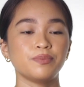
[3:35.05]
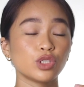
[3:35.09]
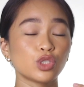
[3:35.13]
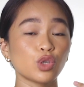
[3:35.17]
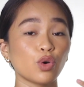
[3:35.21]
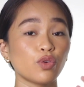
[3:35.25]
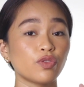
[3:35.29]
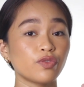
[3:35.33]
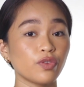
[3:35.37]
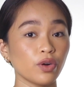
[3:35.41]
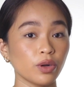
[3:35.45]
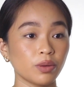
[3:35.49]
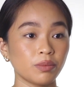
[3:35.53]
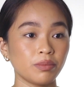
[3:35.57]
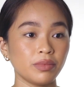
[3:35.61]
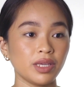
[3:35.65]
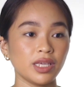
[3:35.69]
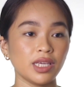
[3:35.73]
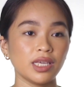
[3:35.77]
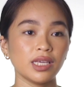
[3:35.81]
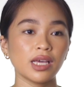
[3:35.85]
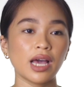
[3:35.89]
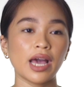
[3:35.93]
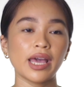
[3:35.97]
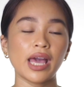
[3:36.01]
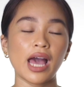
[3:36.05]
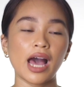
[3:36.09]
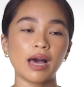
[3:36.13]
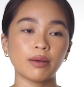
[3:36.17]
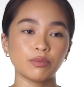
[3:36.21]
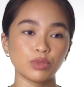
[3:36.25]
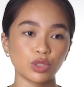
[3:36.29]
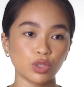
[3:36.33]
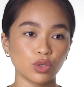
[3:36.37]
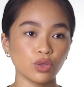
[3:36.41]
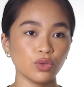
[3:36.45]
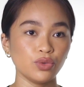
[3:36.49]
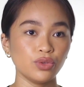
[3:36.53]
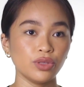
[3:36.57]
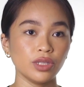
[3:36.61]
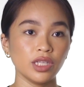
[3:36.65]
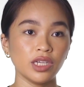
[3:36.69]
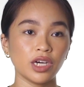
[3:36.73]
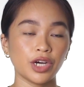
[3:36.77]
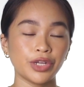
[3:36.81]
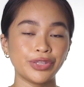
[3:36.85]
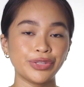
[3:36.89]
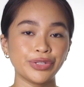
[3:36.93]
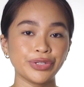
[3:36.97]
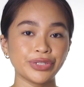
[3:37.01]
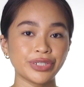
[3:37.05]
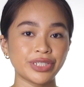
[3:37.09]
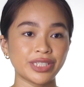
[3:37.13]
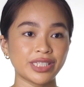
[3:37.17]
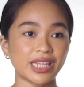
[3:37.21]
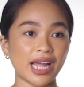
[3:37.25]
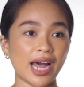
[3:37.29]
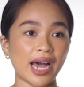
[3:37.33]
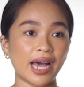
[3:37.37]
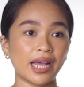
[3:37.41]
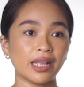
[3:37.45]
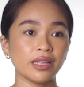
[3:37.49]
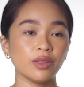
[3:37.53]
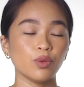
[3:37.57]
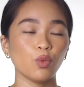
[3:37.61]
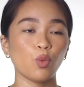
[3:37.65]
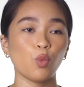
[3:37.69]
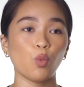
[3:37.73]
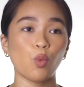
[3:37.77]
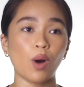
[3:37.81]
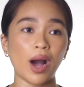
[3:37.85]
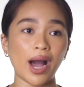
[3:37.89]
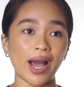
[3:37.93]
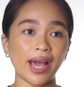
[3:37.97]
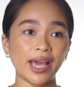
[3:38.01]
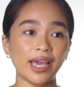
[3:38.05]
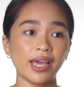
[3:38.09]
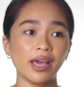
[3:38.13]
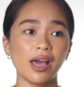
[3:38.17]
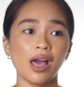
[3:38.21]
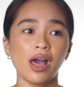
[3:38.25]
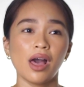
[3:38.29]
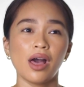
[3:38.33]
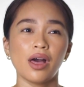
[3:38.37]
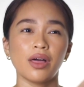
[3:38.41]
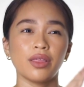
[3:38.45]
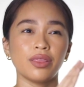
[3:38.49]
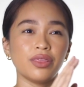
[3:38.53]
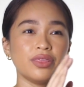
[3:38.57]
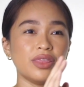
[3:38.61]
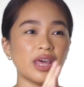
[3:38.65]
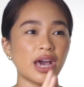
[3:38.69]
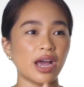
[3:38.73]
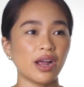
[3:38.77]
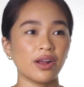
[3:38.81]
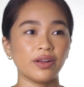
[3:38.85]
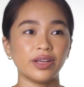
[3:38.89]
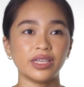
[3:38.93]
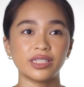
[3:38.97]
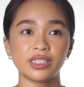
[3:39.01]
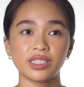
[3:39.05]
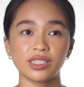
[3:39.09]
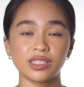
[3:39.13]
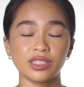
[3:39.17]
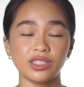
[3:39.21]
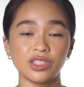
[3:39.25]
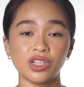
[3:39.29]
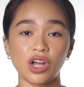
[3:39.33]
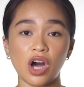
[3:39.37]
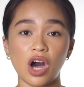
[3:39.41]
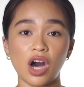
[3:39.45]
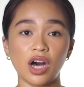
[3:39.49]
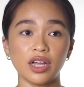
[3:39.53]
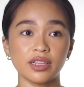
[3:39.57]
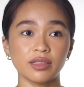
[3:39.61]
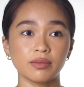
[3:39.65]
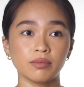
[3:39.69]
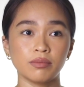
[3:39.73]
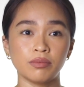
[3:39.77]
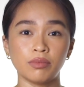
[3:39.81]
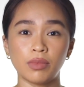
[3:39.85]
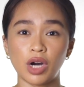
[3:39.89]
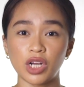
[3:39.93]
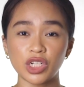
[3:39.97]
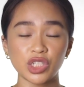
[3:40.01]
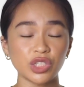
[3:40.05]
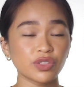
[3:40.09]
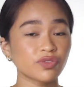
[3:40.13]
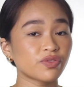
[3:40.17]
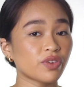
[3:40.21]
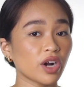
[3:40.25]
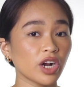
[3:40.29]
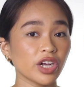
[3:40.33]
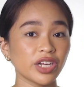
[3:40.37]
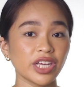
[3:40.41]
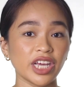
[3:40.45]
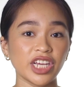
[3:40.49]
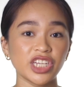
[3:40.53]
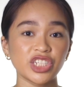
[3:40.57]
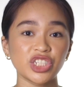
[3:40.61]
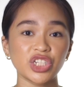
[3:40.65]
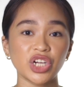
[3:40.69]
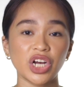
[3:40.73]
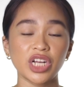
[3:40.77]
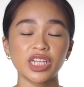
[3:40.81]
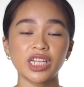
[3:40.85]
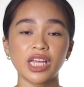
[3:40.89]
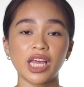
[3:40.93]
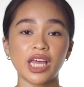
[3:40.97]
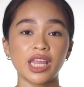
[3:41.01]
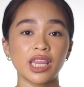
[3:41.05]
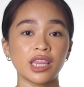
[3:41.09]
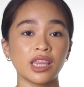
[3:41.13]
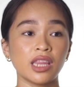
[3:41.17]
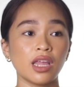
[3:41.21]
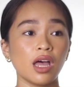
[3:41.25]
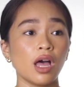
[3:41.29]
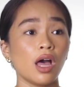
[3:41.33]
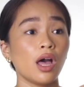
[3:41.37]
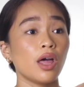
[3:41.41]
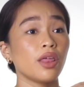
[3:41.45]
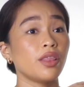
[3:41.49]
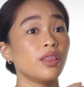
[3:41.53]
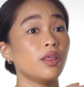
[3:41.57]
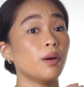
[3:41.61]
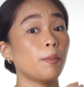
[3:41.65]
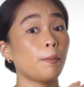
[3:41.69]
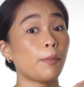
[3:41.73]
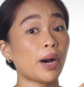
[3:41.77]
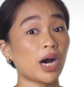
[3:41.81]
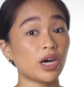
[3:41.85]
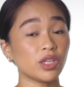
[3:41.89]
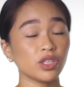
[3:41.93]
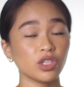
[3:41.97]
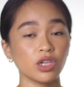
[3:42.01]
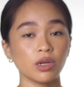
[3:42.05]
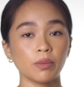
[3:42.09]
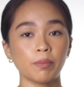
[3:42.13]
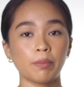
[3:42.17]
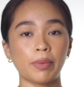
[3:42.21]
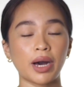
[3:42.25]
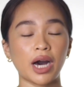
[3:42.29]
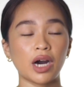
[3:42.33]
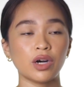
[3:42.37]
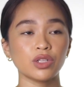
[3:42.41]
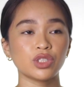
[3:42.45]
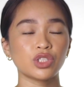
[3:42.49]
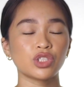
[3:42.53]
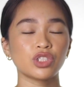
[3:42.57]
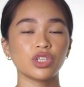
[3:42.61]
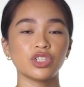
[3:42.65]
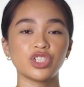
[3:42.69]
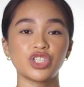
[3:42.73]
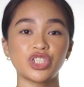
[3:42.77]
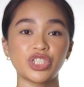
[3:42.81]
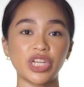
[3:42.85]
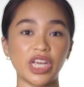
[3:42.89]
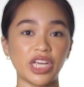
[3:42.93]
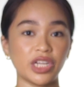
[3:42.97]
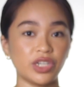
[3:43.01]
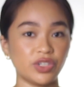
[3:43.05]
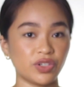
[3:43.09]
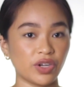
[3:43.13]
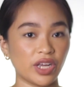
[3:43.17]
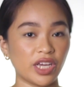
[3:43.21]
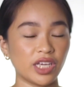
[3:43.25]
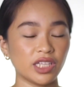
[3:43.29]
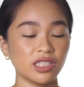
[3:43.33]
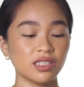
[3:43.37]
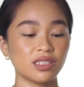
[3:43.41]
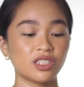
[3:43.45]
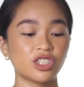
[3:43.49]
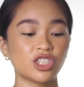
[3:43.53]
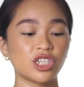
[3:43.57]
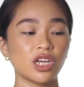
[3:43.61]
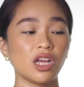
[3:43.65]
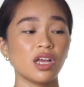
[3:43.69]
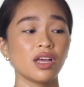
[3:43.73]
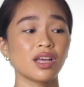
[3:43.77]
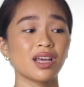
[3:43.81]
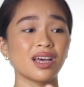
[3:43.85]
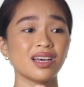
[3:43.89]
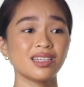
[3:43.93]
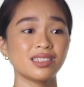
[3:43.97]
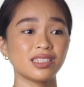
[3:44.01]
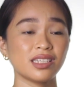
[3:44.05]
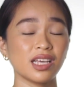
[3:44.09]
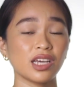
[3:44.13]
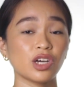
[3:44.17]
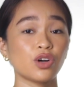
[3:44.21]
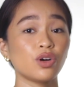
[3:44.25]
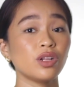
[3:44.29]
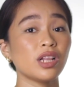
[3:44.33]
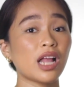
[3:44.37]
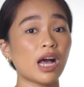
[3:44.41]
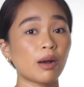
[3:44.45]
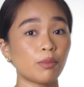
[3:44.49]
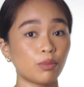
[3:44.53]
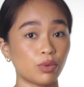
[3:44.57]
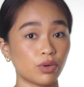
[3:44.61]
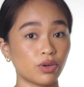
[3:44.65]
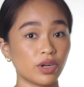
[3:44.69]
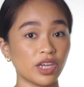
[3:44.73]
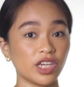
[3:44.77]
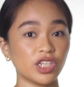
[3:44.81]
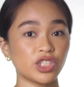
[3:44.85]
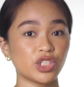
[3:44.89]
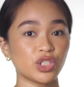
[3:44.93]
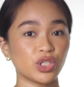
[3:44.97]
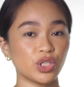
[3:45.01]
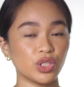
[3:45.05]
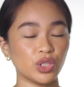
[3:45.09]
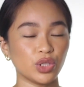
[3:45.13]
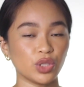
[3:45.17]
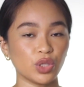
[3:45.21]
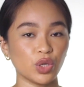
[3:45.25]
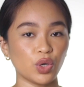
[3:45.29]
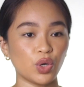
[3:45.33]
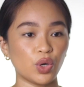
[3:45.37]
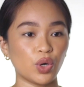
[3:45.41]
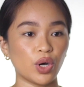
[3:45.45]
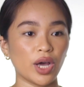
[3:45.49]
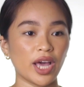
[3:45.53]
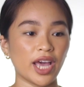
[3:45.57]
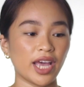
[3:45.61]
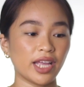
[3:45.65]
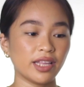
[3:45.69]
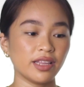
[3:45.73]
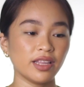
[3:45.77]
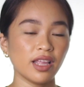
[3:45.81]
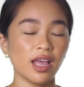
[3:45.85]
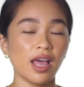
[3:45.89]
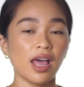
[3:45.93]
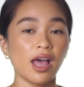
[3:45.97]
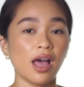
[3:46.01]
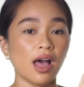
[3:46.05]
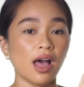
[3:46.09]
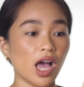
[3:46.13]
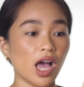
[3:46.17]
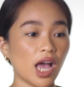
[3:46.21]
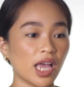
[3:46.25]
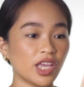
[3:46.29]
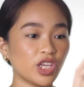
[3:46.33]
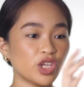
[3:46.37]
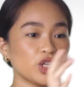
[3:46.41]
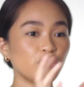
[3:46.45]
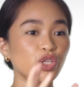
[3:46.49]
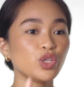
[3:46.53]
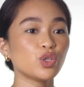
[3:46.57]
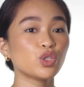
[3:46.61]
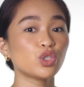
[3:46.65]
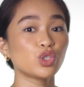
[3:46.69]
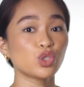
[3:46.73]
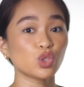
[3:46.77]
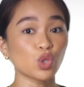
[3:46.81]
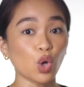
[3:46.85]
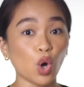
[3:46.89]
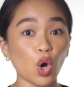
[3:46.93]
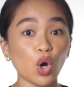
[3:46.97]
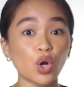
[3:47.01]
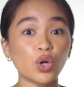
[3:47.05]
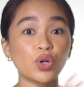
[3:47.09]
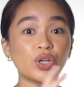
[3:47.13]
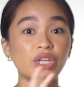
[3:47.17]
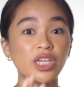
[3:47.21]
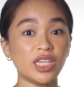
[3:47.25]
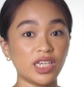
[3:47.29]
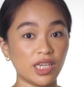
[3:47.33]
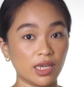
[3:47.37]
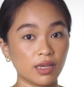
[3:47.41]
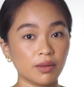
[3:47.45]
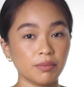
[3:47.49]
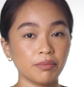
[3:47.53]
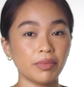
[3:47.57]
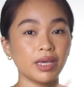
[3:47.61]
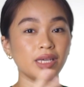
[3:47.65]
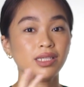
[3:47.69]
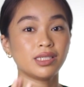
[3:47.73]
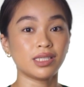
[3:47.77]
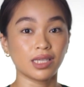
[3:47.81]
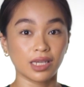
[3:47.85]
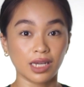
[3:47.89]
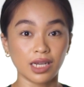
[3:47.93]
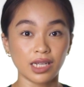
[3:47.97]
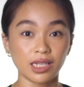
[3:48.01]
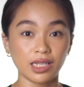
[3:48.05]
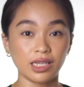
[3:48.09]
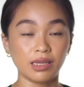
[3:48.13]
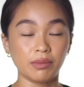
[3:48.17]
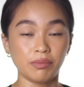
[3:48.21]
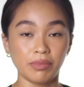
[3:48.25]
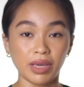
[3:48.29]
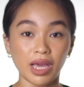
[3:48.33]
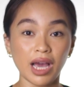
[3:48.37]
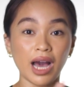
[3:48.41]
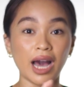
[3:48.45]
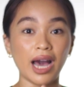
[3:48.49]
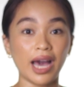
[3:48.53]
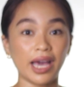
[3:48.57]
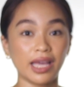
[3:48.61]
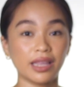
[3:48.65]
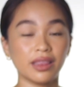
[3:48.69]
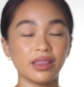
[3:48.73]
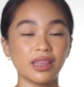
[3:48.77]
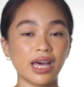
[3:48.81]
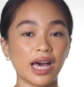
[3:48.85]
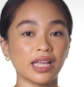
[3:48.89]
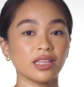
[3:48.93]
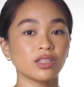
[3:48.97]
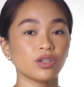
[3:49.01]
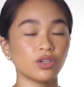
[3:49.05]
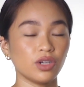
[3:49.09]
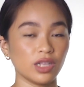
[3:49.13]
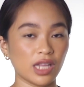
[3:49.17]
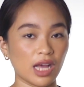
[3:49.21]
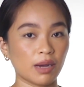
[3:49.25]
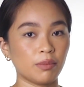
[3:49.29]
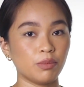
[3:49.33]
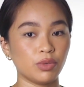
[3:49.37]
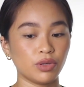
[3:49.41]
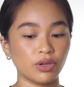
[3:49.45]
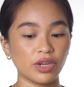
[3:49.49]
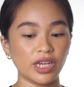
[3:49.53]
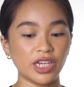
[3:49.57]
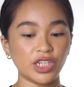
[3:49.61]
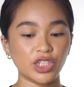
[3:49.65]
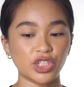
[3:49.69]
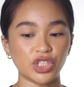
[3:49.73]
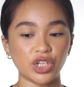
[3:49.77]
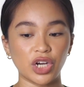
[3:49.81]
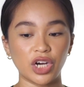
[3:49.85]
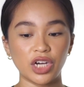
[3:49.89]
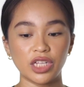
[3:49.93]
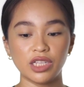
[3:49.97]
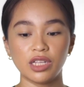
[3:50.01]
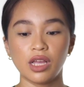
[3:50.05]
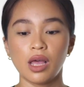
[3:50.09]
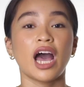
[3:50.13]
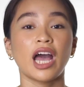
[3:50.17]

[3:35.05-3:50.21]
So for me, I absolutely understand why there is not much variation in the powder pouts shade range kasi collaboration to and yun yung story basically behind that collaboration.